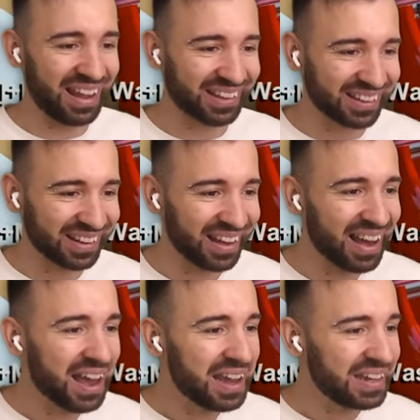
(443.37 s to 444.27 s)
Нет.
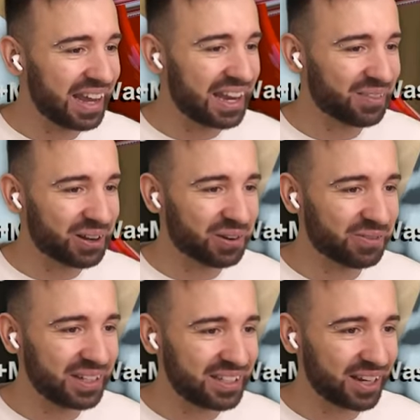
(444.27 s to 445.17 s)
Я не
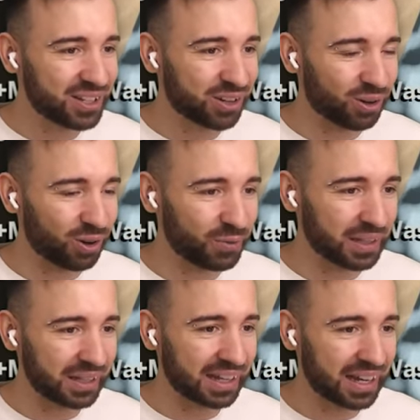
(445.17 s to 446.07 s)
могу вытереть кровь,
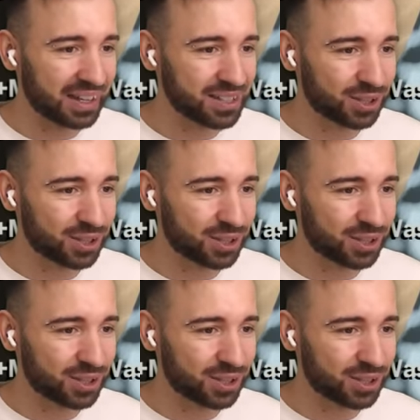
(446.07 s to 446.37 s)
она такая